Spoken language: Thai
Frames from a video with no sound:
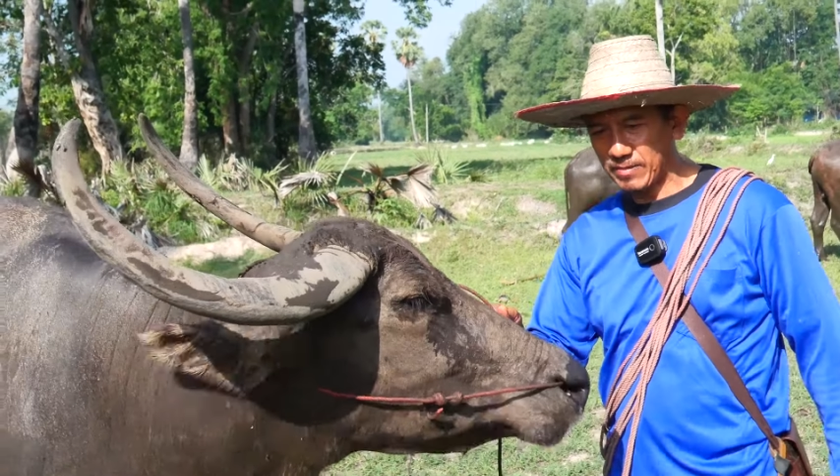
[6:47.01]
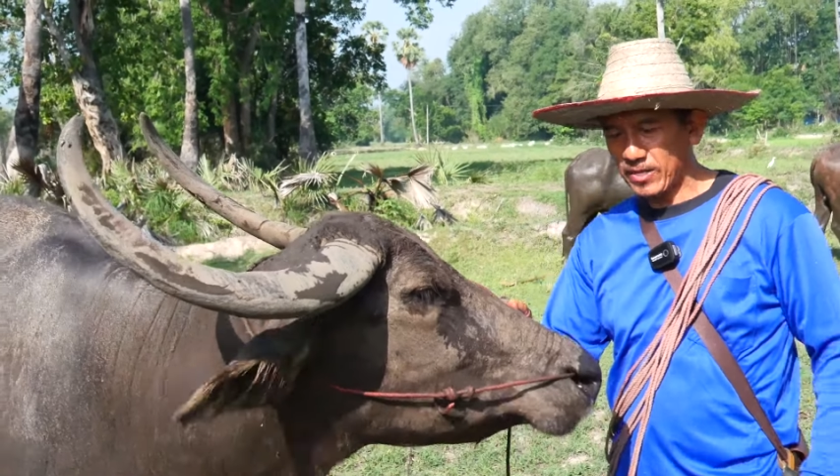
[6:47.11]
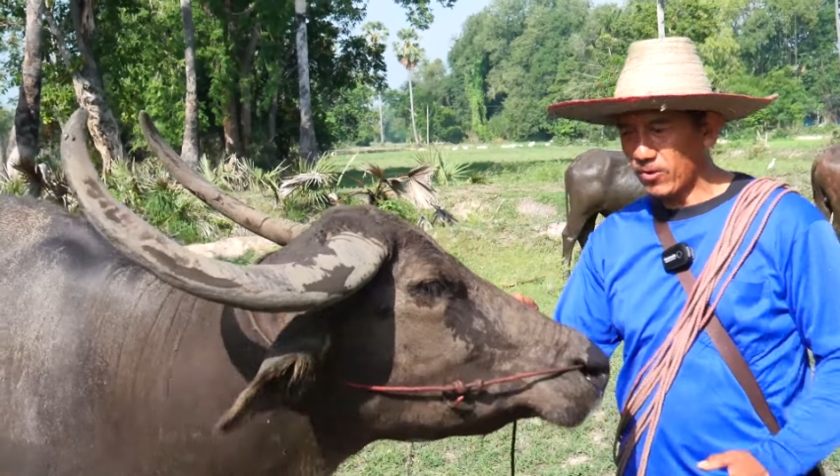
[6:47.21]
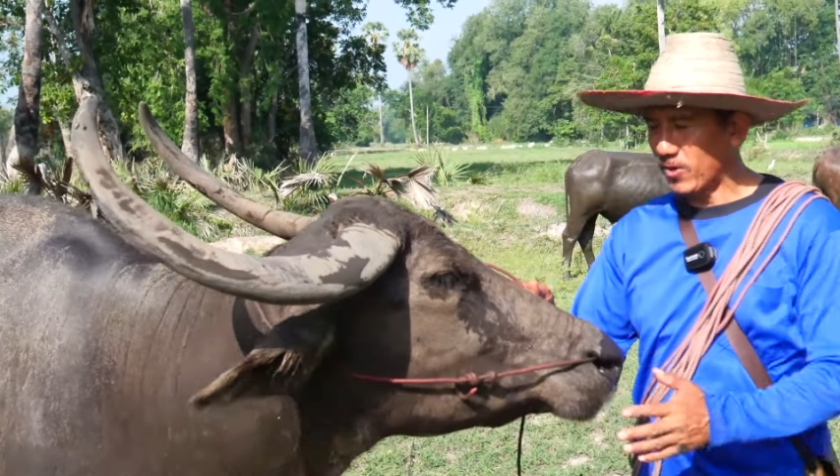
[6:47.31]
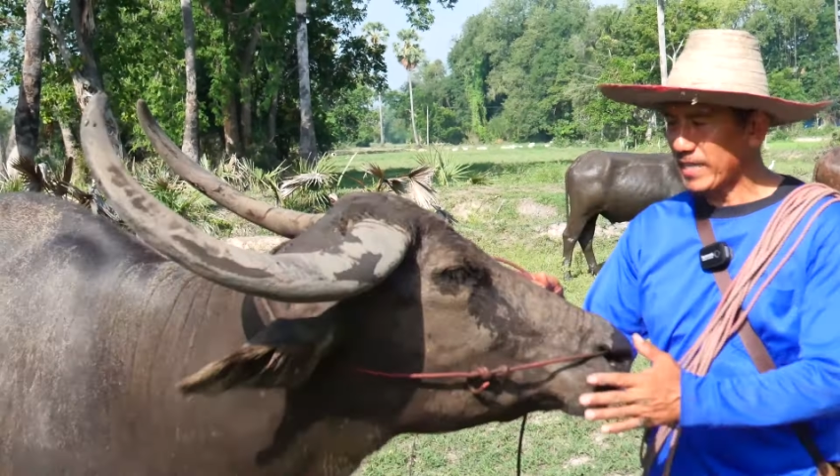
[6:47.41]

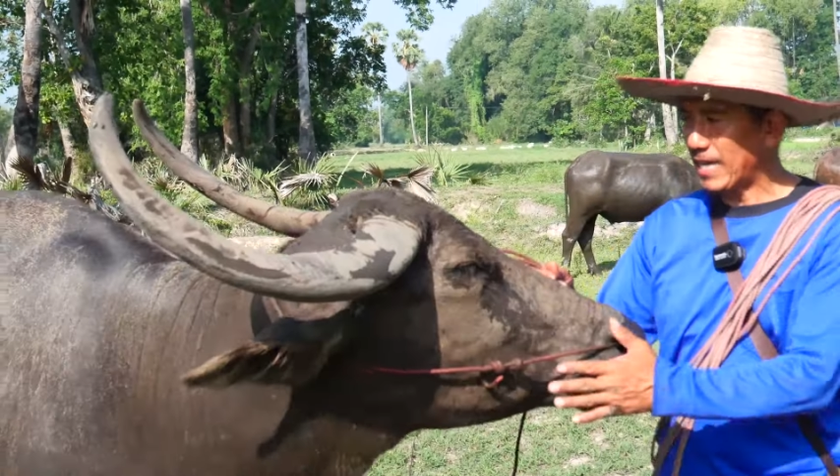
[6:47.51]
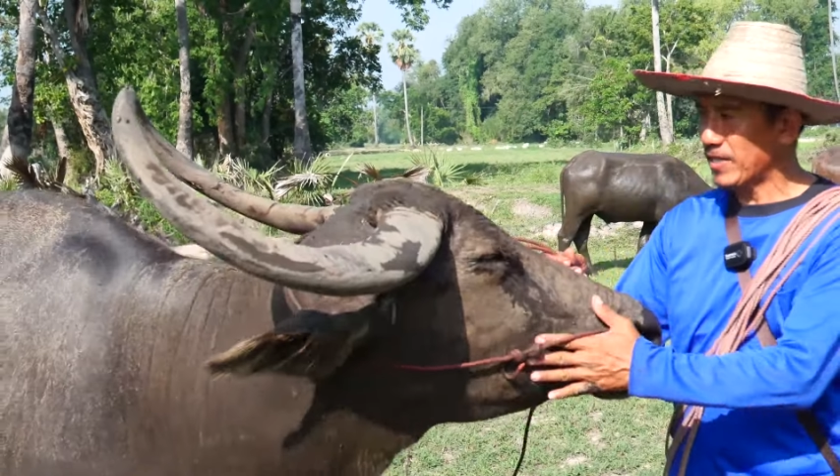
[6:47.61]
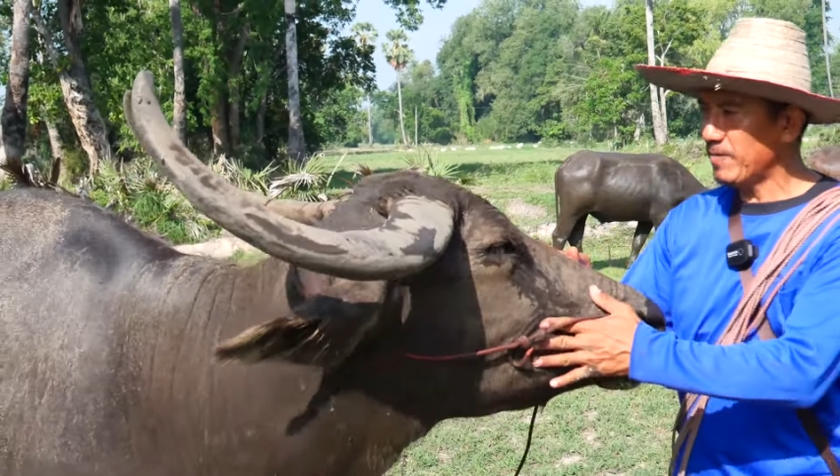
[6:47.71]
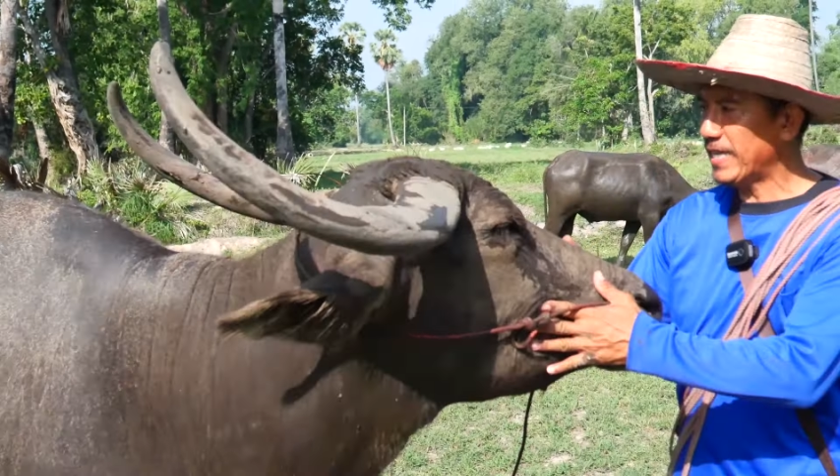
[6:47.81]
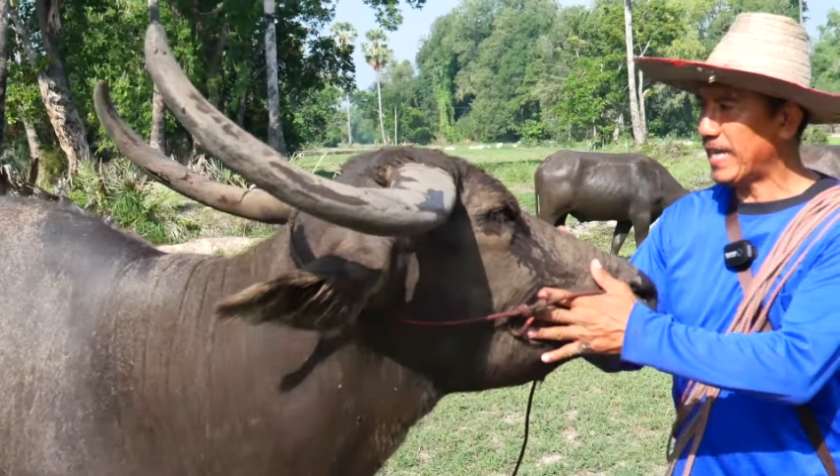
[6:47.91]
เจ้าของดาว
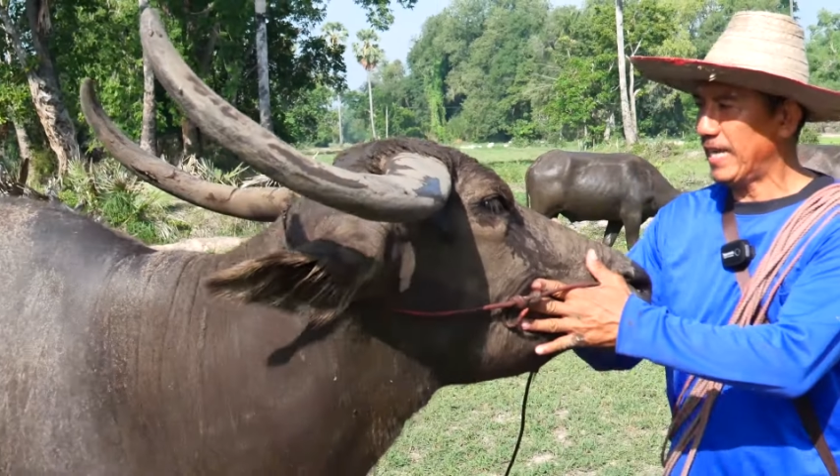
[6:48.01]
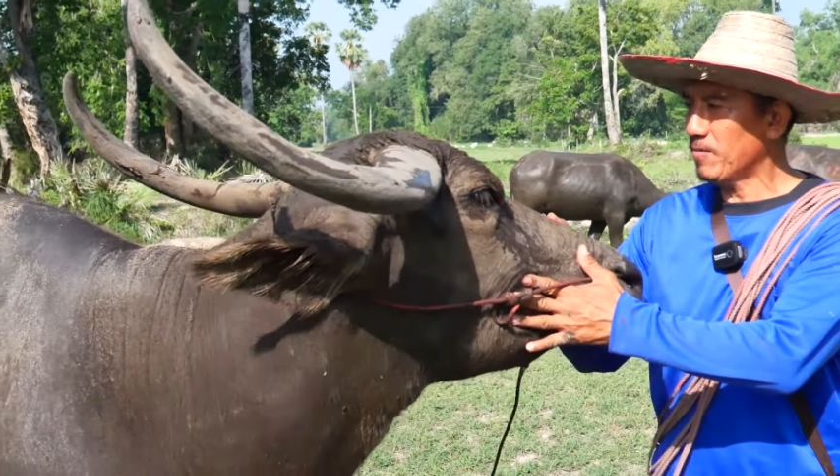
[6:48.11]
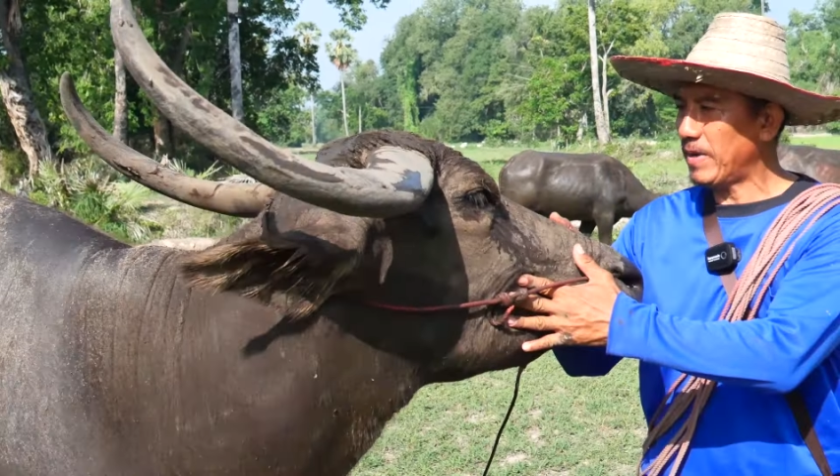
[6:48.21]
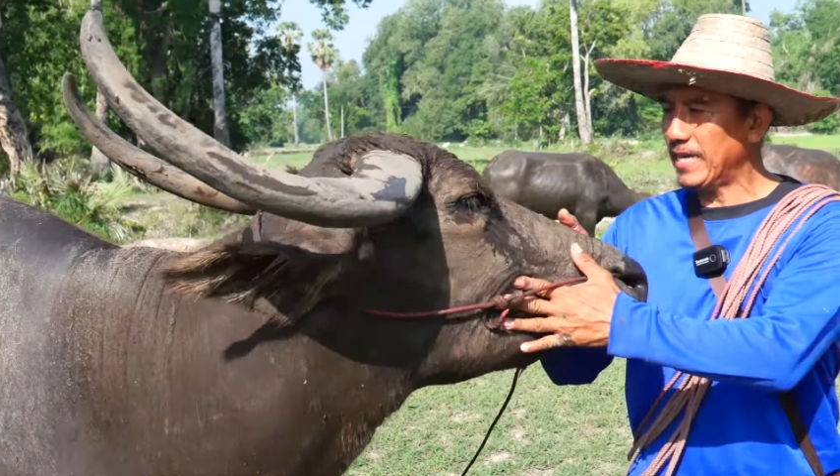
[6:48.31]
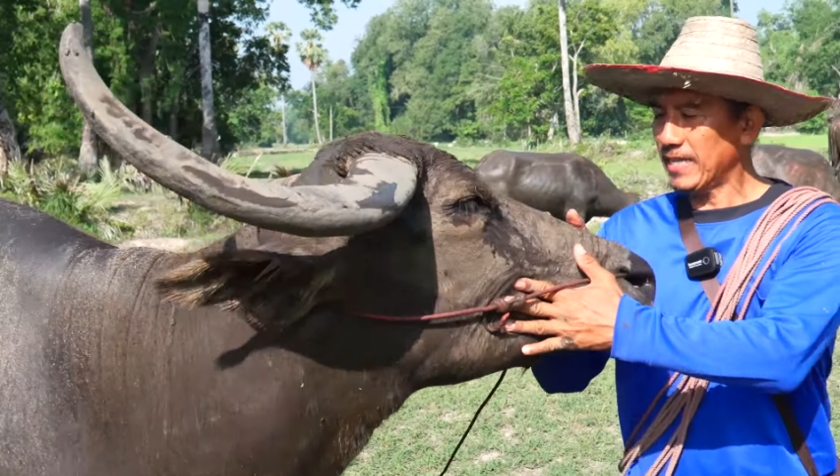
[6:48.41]
ซีพีขายอ
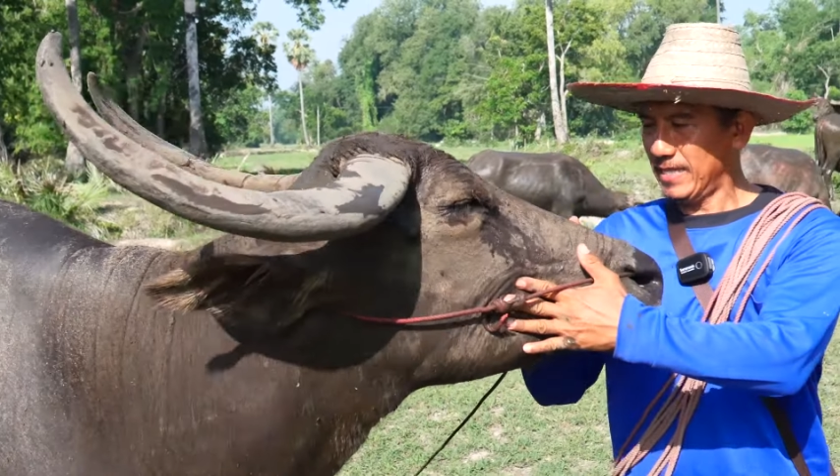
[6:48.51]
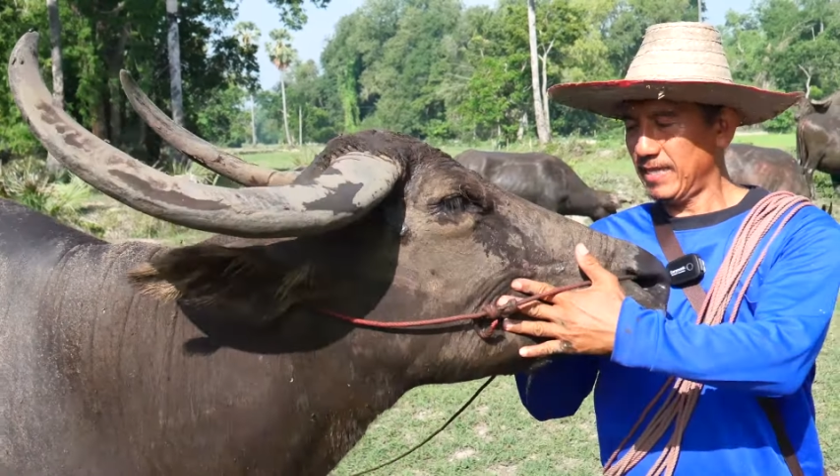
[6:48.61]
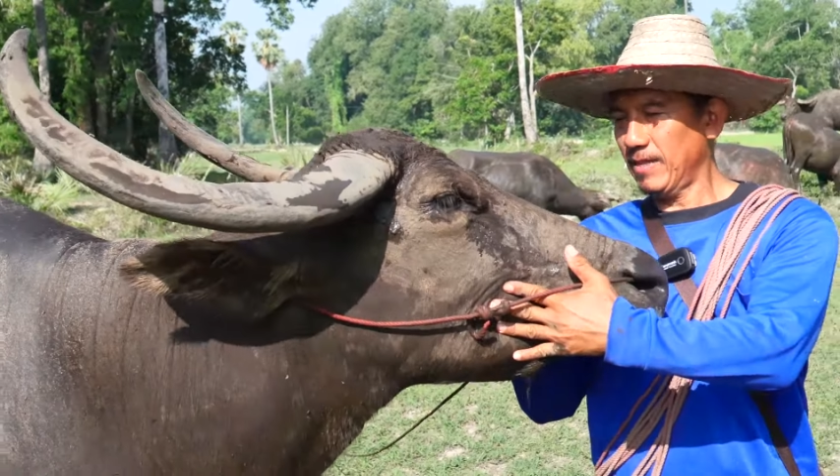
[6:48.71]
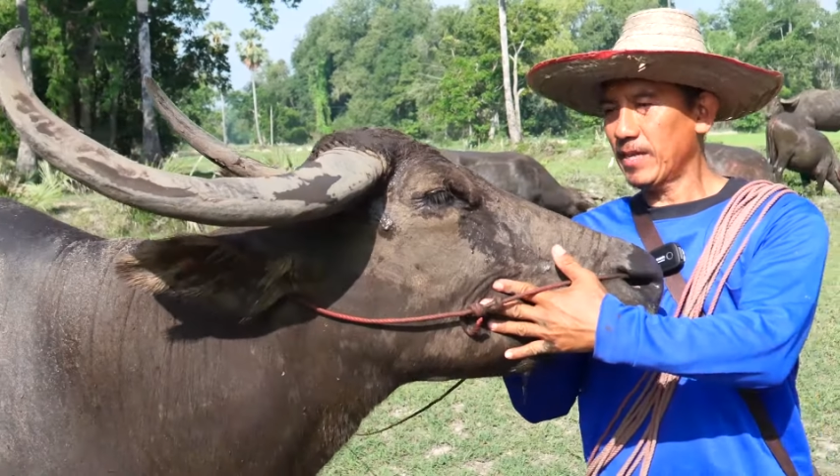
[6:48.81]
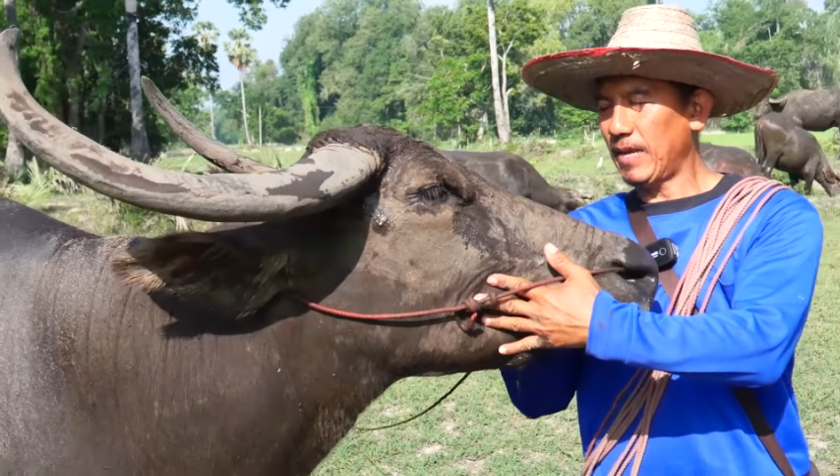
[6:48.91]
อกไปแล้ว
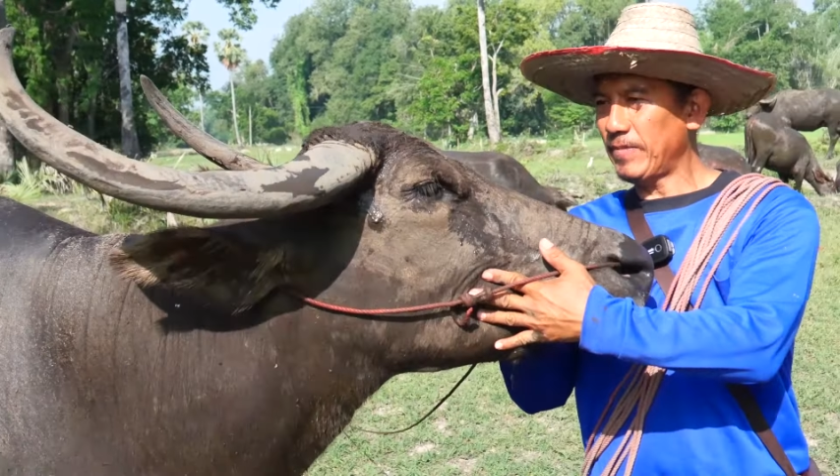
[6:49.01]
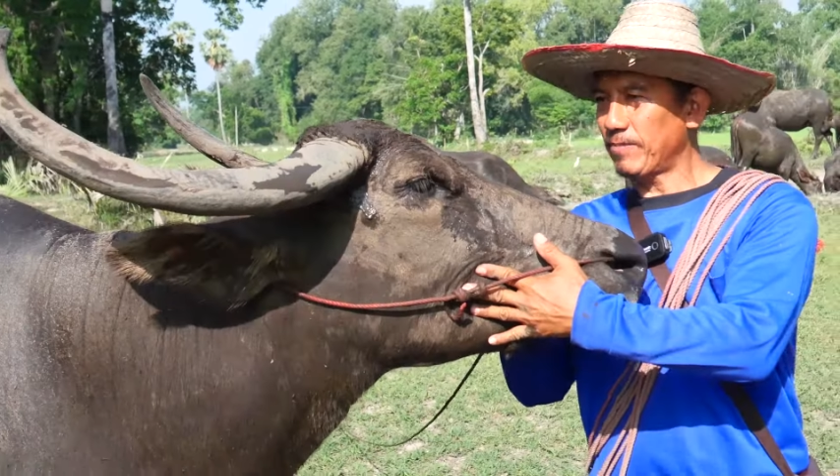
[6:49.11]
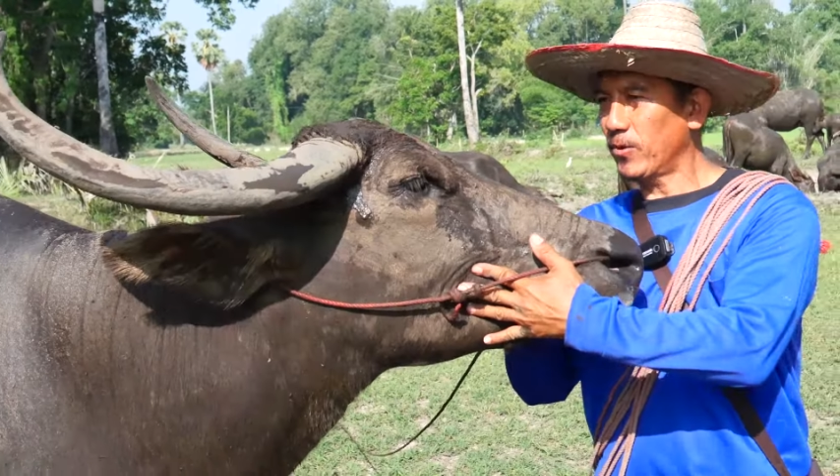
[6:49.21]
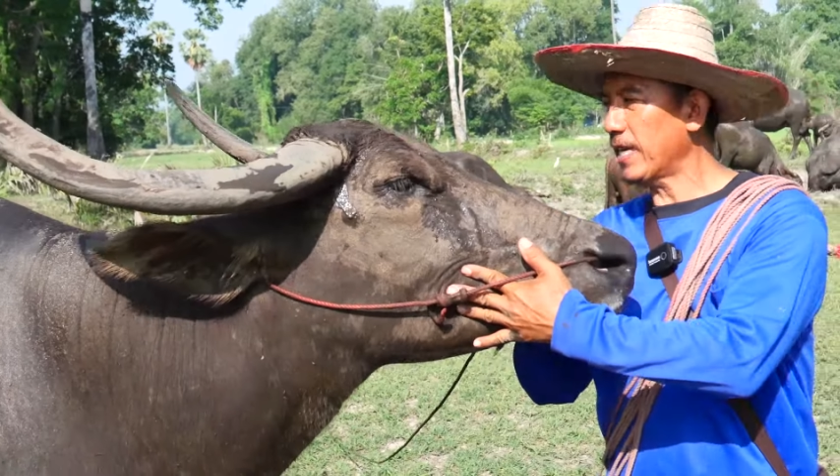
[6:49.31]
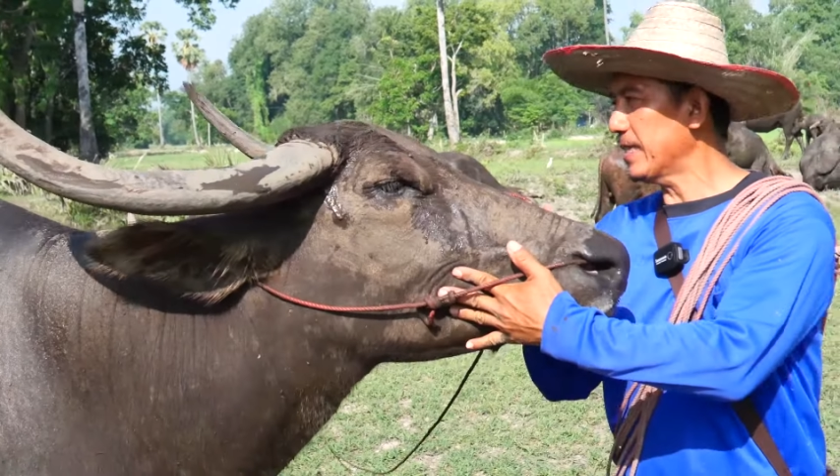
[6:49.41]
กำนันโปสแก